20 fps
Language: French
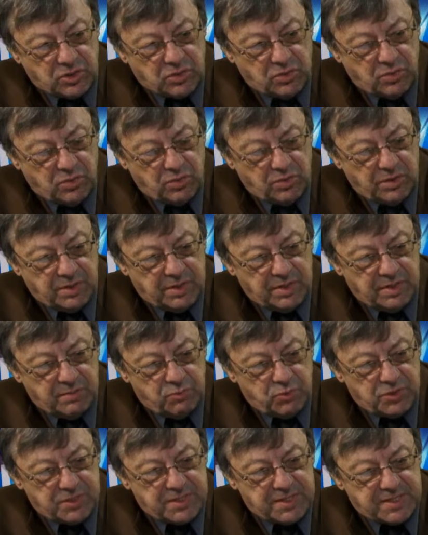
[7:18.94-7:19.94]
sont des
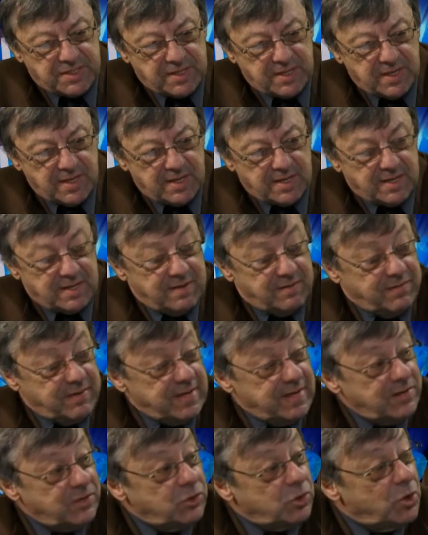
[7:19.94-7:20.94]
musiciens qui
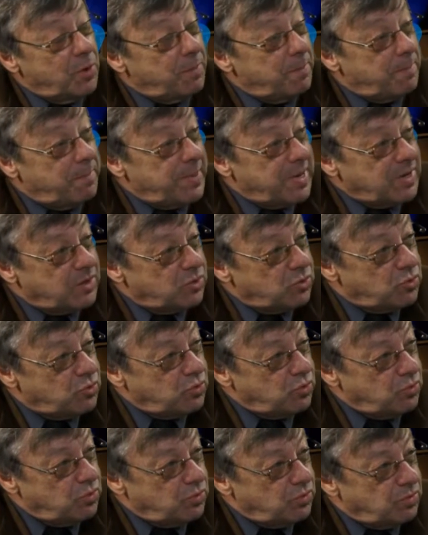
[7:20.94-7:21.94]
viennent de
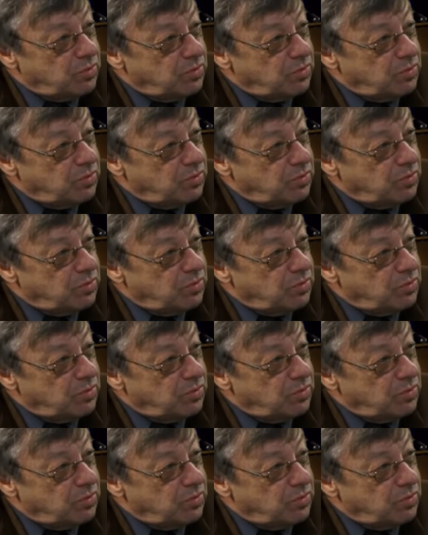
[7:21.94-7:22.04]
partout